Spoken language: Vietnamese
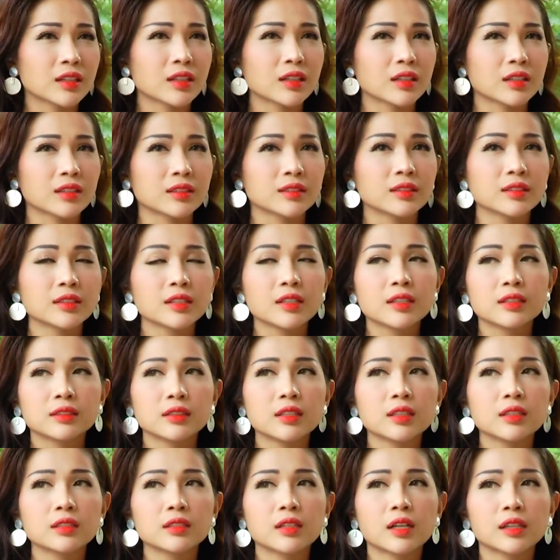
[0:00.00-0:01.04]
à,
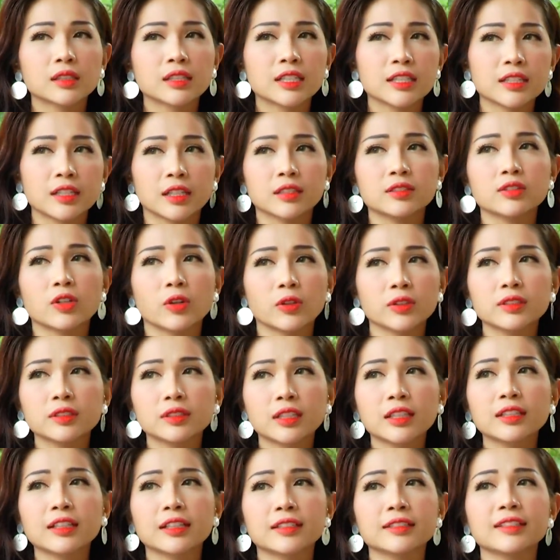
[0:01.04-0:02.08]
như à, khi rảnh rỗi
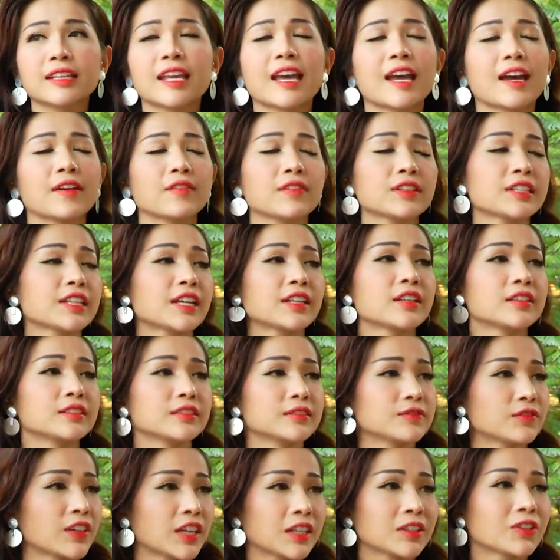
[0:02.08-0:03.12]
như thích ở nhà với gia đình
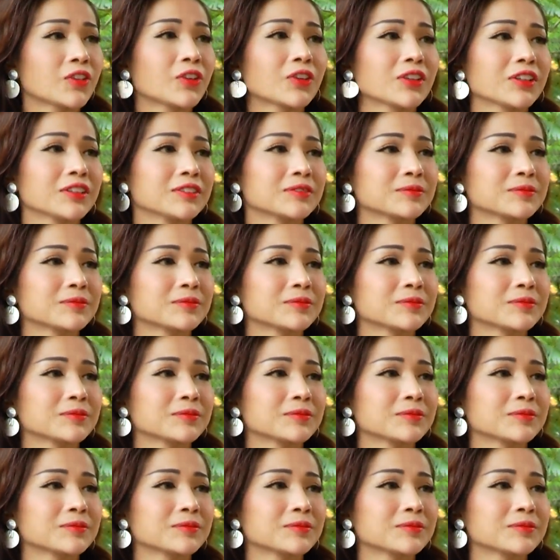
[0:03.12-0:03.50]
vậy thôi